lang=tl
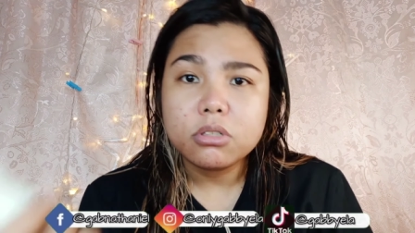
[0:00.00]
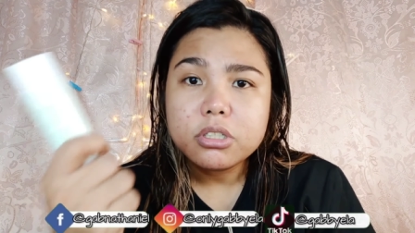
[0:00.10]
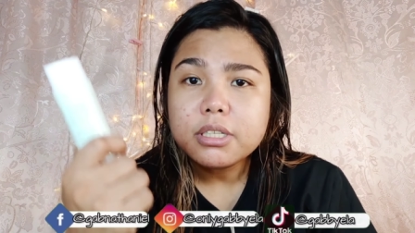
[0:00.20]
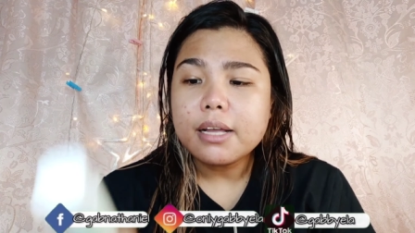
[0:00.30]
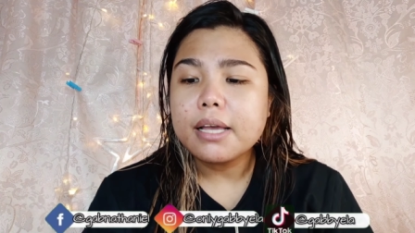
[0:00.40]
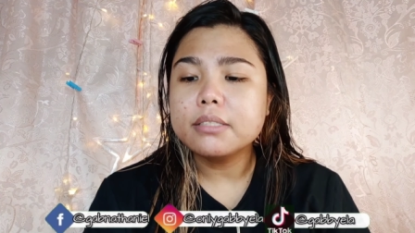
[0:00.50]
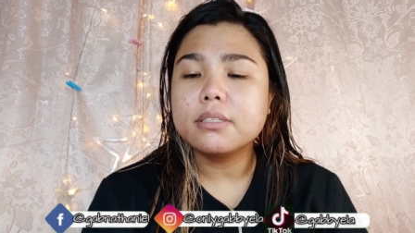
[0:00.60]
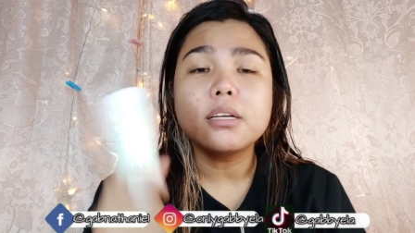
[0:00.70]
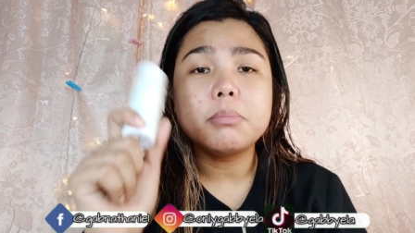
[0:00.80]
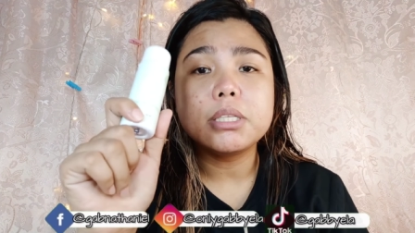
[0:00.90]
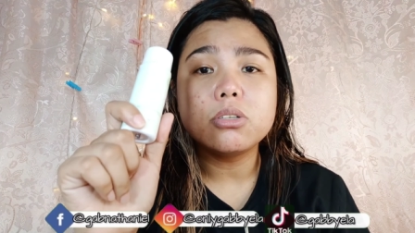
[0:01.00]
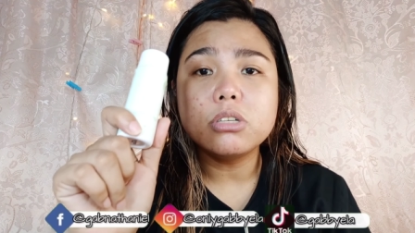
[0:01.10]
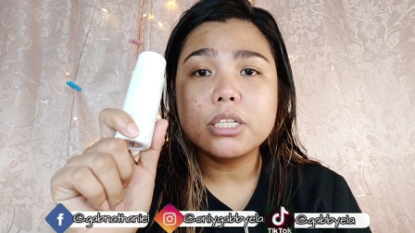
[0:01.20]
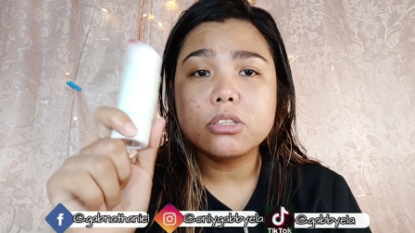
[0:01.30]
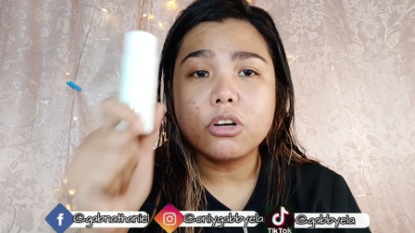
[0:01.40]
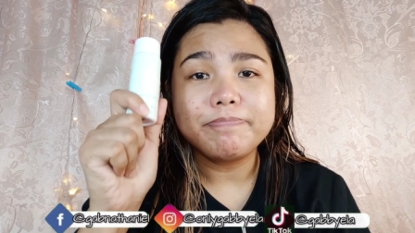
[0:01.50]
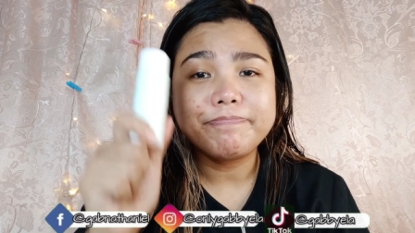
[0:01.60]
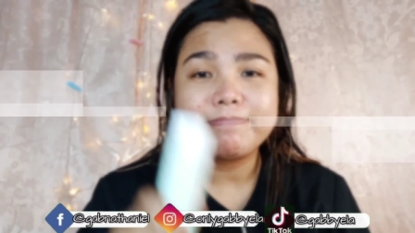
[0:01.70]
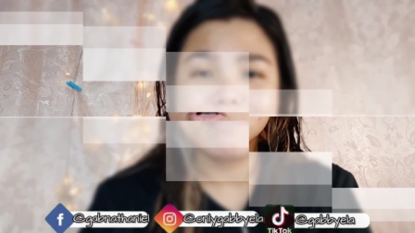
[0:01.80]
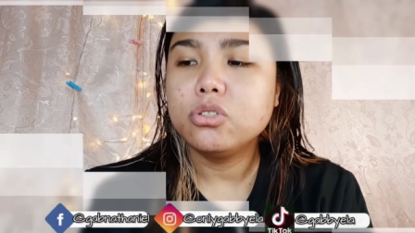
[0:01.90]
So, yun nga guys, gagamitin ko ulit to.
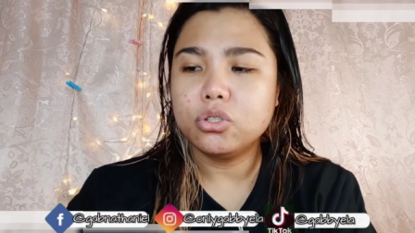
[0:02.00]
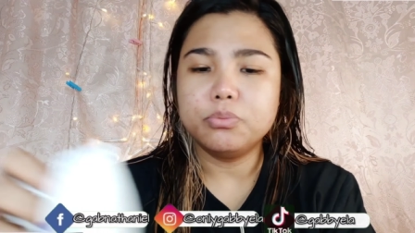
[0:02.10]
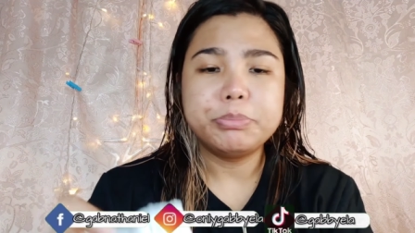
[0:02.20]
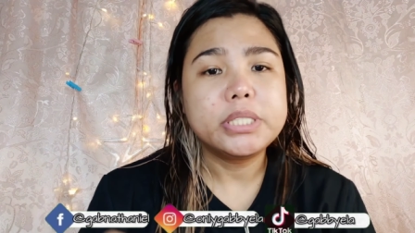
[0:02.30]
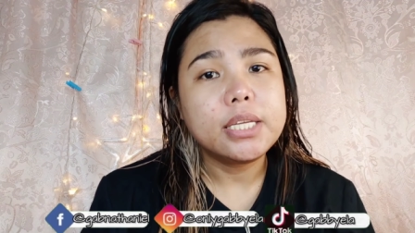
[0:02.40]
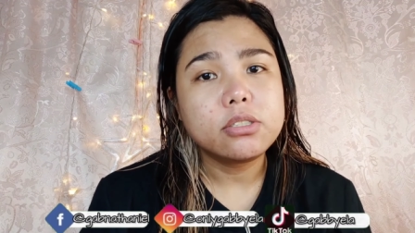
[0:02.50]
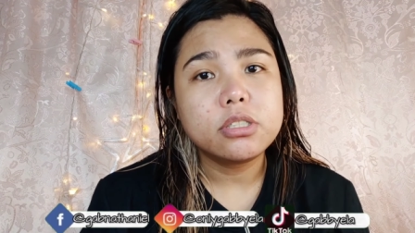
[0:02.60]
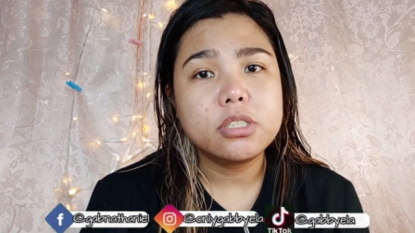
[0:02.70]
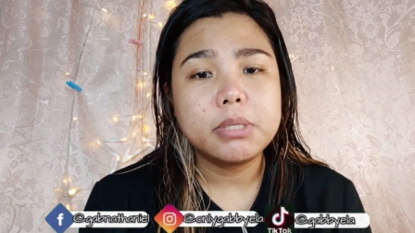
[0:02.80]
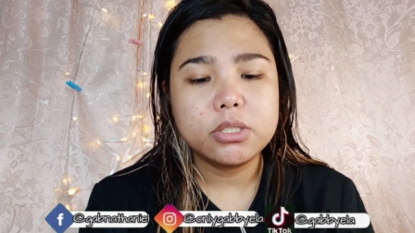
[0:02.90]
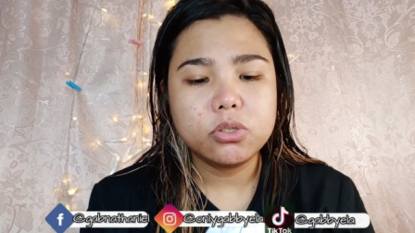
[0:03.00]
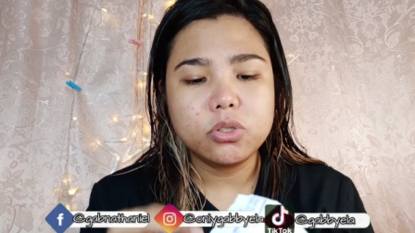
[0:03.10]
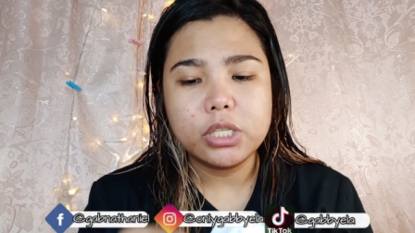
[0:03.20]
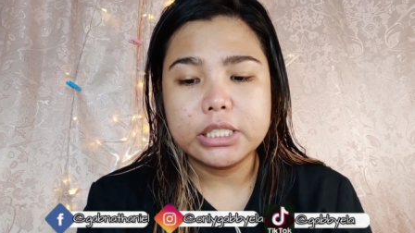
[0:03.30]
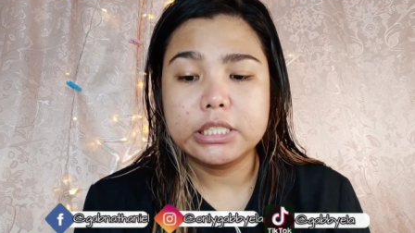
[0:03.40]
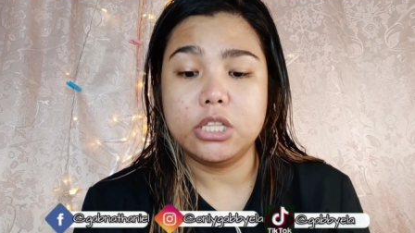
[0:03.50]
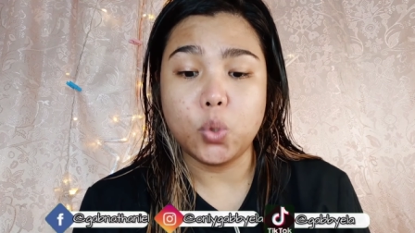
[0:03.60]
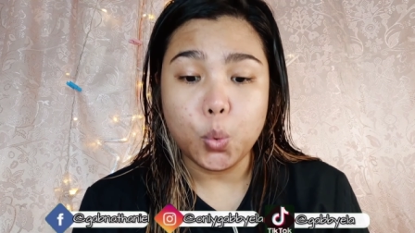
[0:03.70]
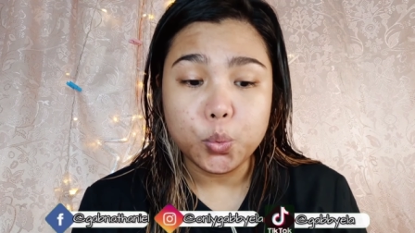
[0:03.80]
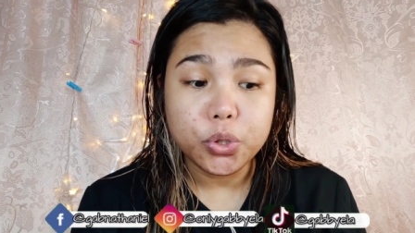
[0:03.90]
So, umpisahan ko na naman dun ulit sa
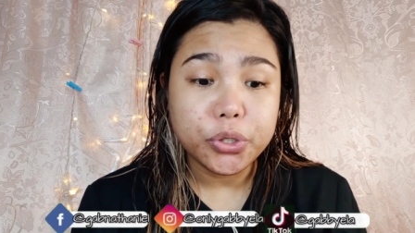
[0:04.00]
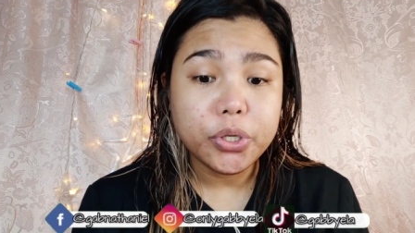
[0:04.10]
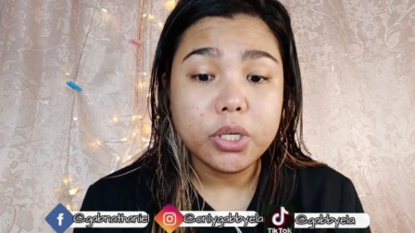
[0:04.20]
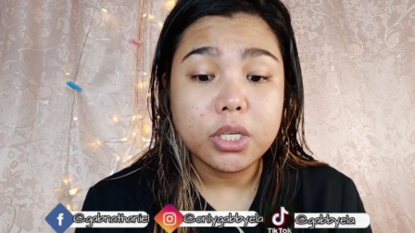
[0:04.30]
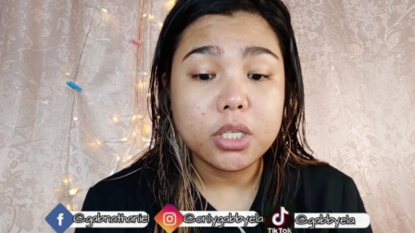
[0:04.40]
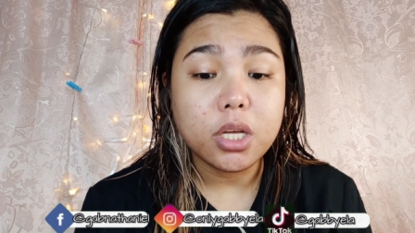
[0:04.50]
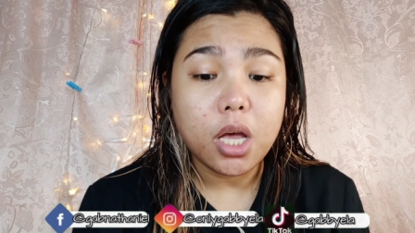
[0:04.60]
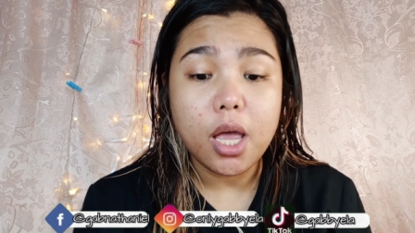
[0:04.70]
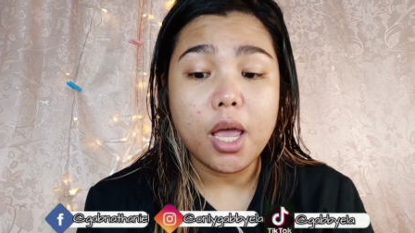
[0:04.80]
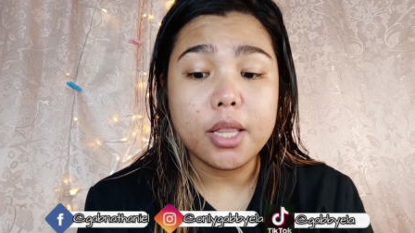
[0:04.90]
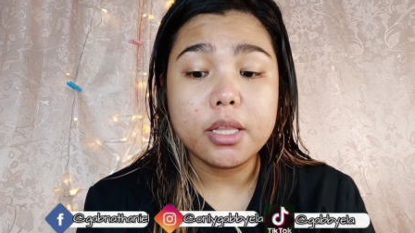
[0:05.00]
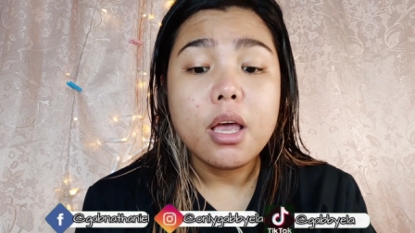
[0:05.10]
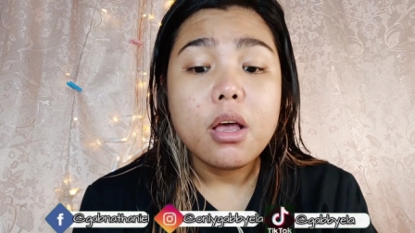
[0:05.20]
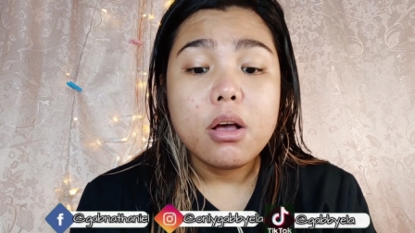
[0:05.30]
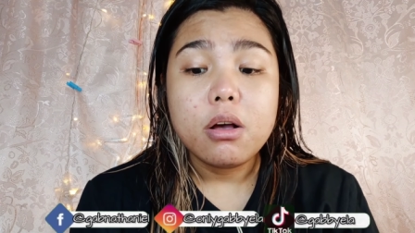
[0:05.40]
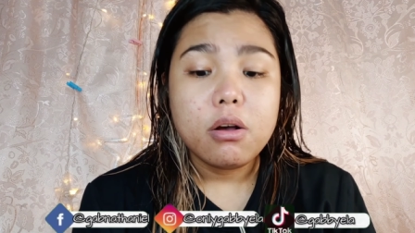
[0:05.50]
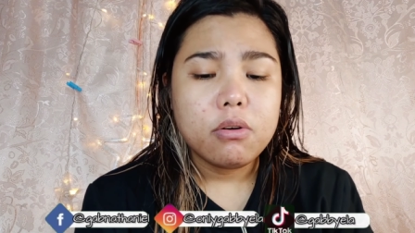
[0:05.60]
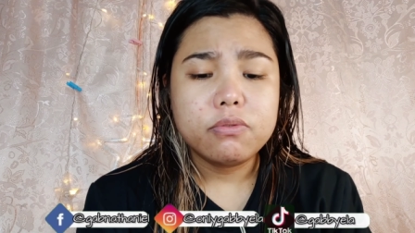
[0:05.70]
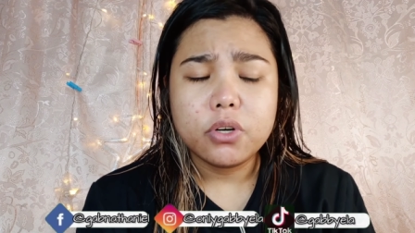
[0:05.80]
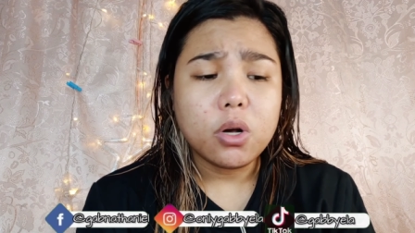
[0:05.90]
toner. And,
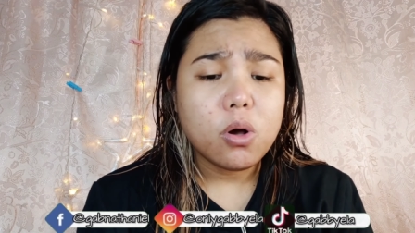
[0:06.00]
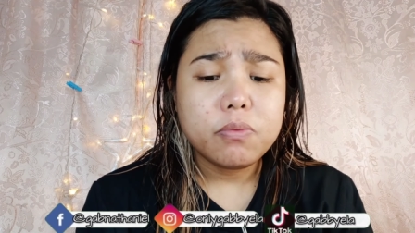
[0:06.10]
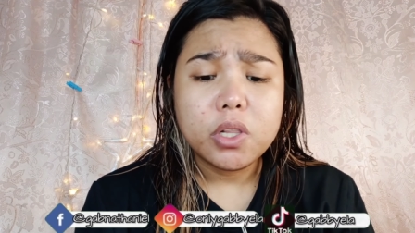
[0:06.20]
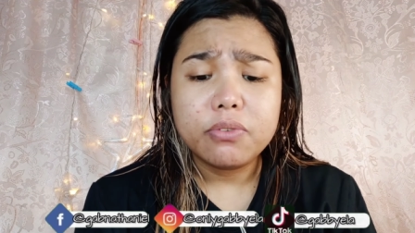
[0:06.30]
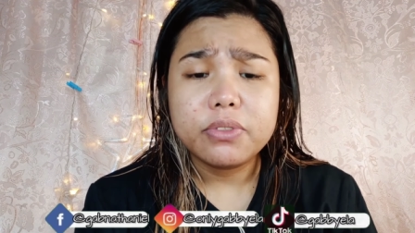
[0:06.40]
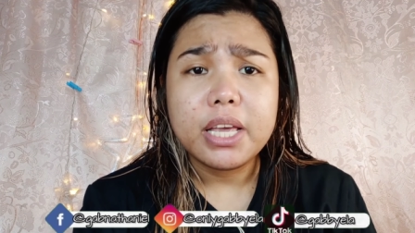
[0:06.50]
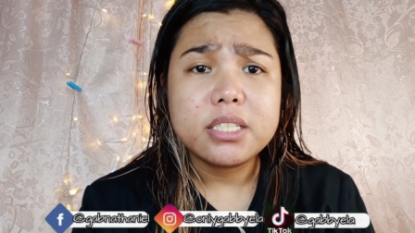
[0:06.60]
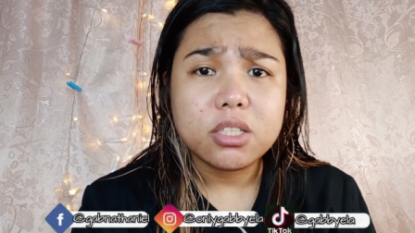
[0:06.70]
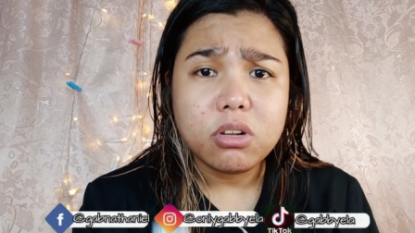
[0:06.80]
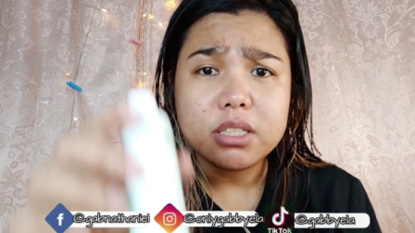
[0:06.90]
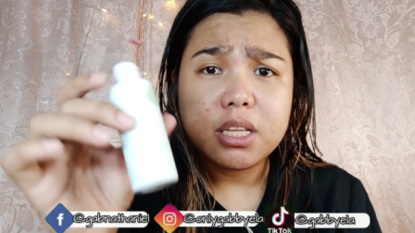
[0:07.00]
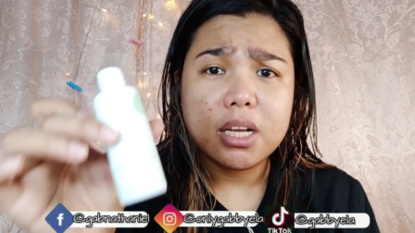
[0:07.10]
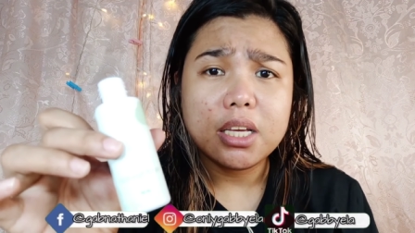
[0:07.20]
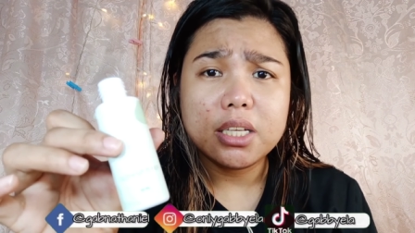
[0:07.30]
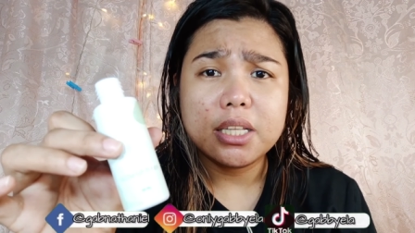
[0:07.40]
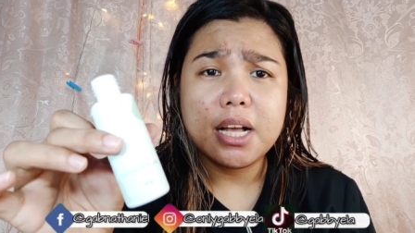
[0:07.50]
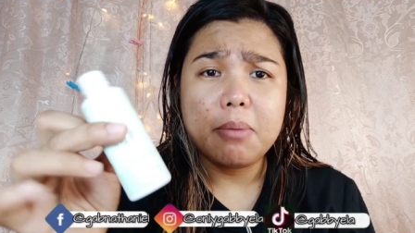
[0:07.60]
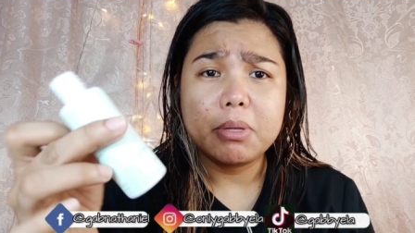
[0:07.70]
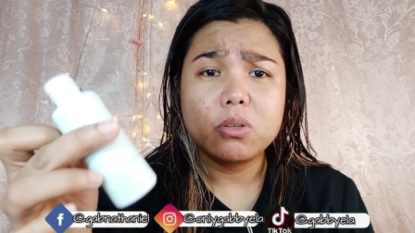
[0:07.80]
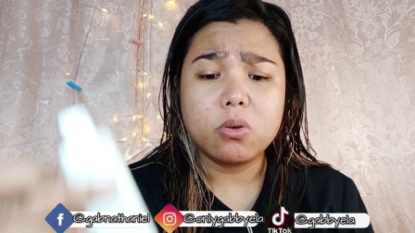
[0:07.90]
for a couple of days, ito lang talaga yung
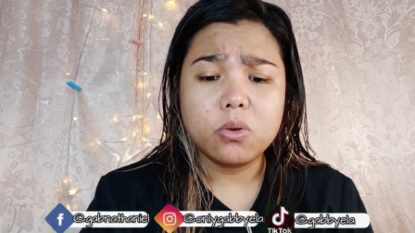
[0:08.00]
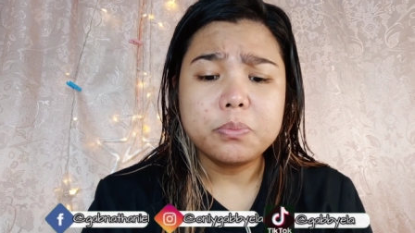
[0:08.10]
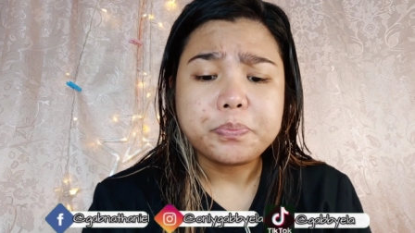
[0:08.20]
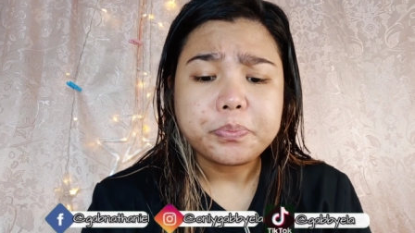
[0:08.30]
ginagamit ko